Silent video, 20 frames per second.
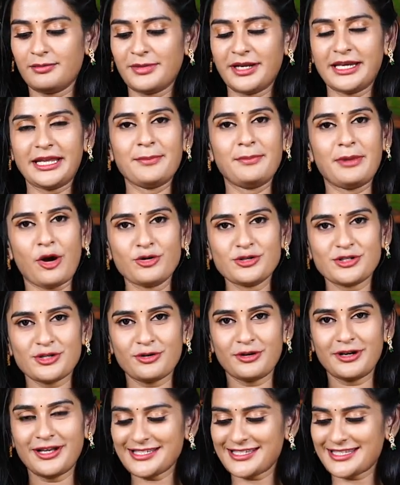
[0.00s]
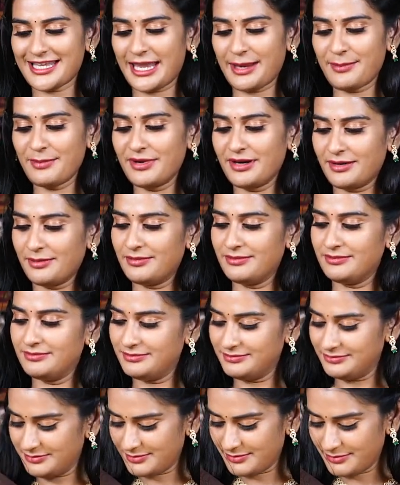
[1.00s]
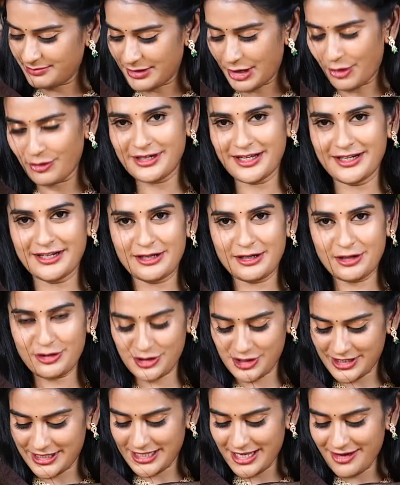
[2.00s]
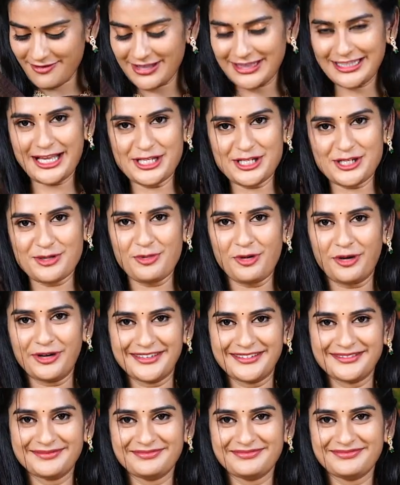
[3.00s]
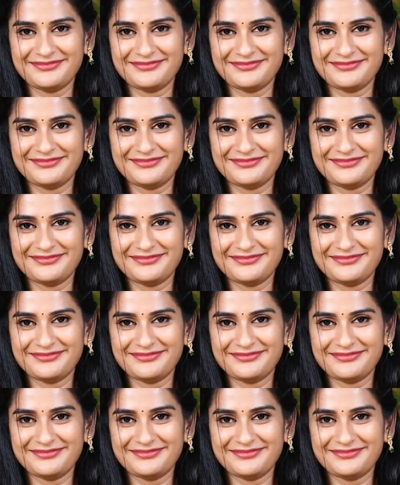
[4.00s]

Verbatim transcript: మనకి బ్లౌజ్ కూడా సేమ్ బ్రౌన్ కలర్లో వచ్చింది విత్ కంచి బార్డర్